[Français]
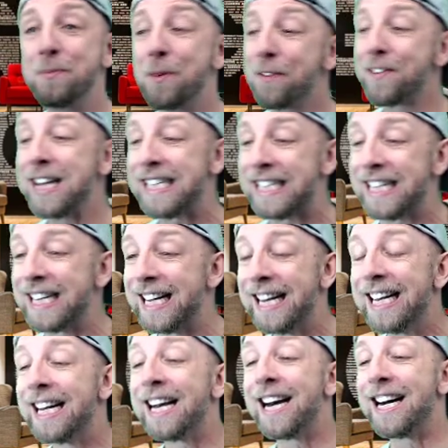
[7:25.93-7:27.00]
mots facile.
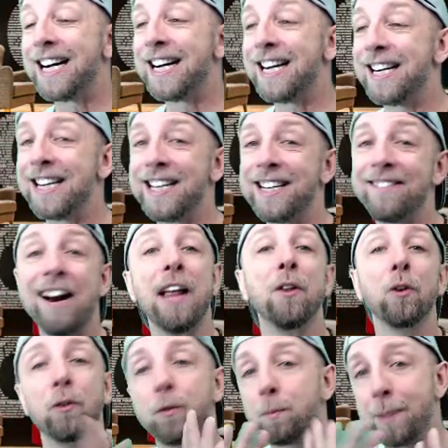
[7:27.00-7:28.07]
Euh, voilà,
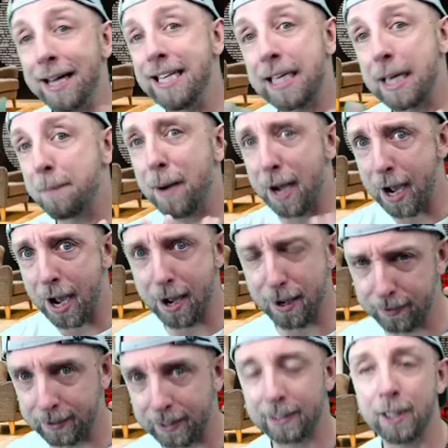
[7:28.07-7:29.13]
donc vous paniquez pas,
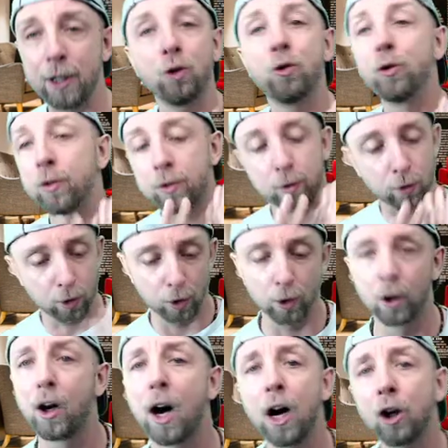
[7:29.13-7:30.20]
c'était juste
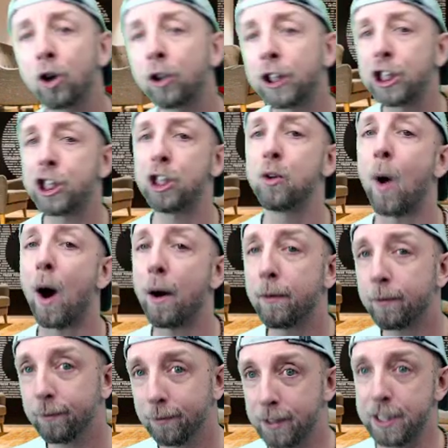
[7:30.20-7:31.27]
un côté chinois
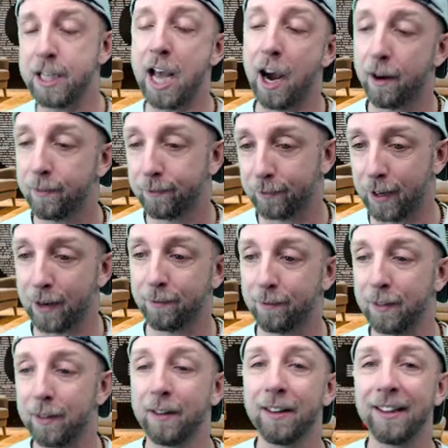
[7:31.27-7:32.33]
hier.
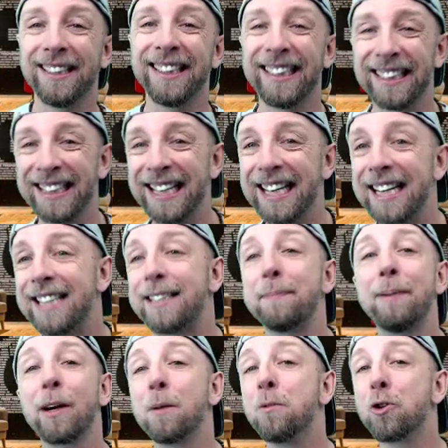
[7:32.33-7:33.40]
Et c'est
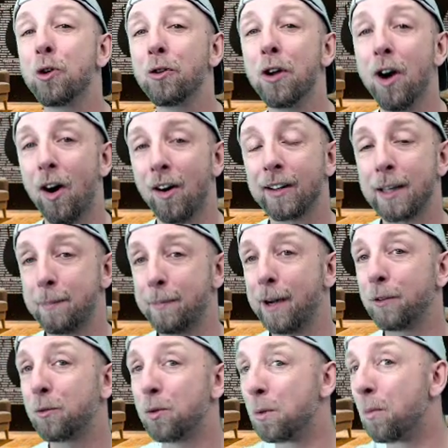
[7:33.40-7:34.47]
pas comme le jour de l'an, t'as pas
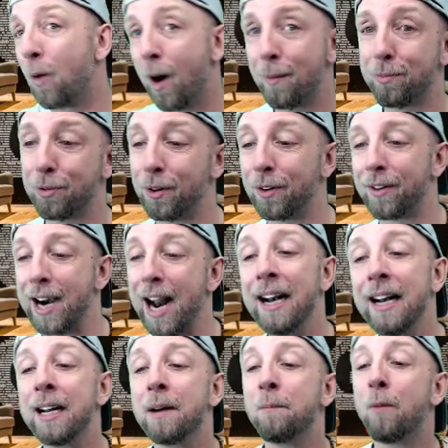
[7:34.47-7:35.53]
tout le mois pour. voilà.
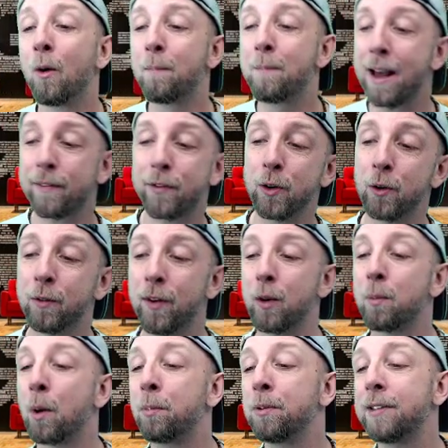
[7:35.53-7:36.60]
Bon, Blackview va nous
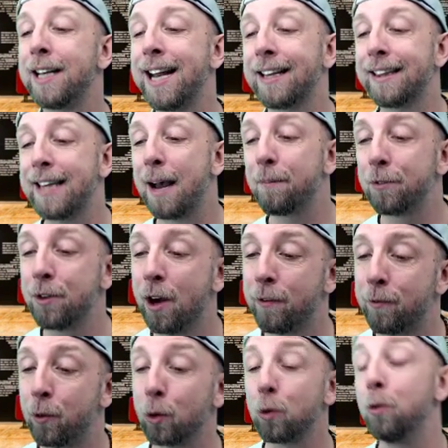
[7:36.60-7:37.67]
proposer la Tab
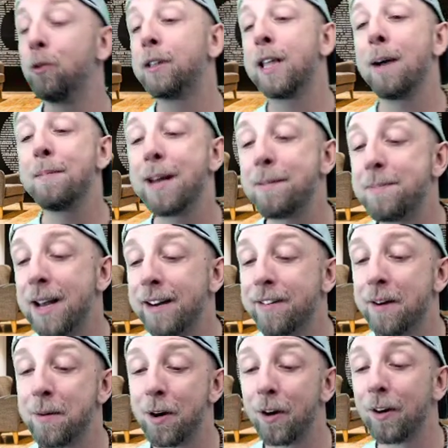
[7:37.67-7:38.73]
9, donc une tablette bien
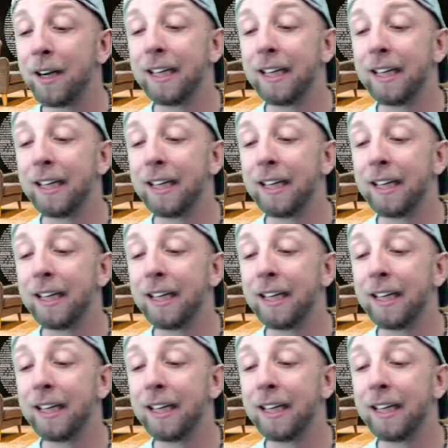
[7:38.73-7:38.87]
évidemment